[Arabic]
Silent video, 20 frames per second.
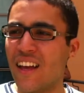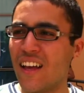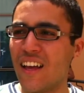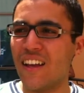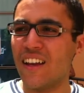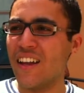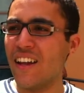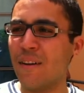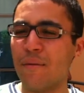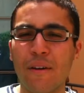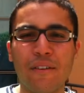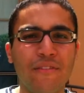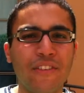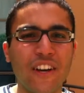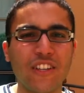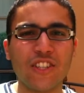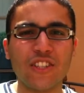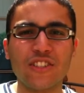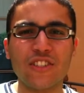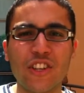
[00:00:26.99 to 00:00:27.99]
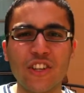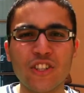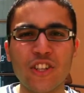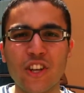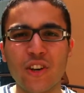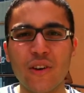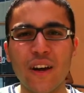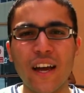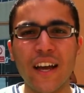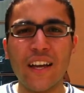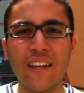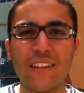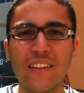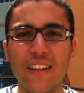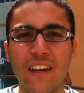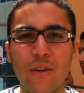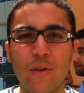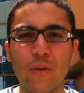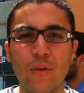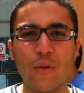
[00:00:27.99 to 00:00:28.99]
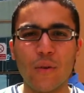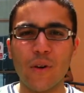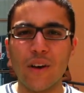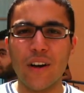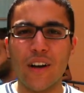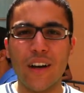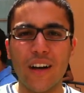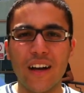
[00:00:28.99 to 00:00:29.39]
ان احنا ما ينفعش 12 واحد او آه،